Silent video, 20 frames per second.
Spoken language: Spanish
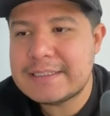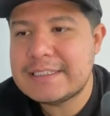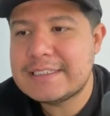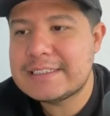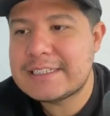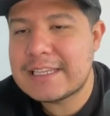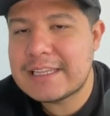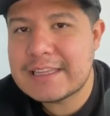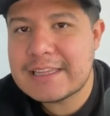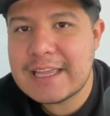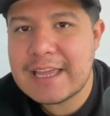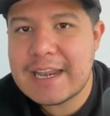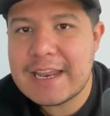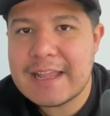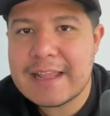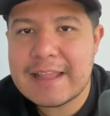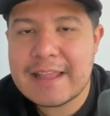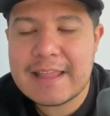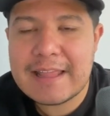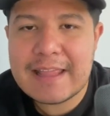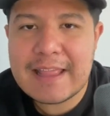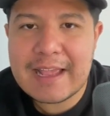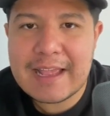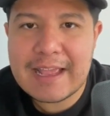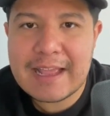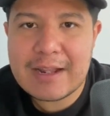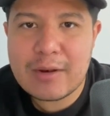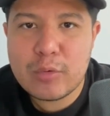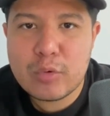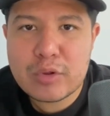y se enteren de
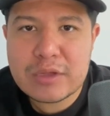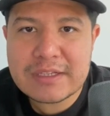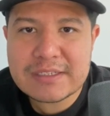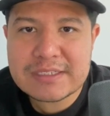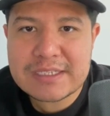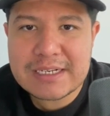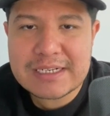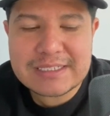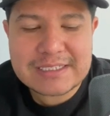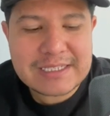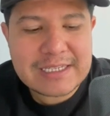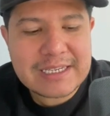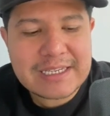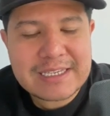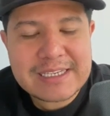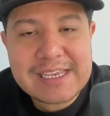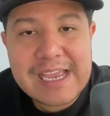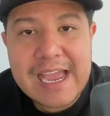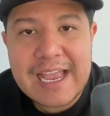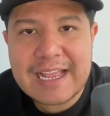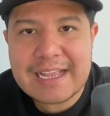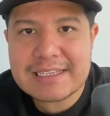que el lunes 13 ya hay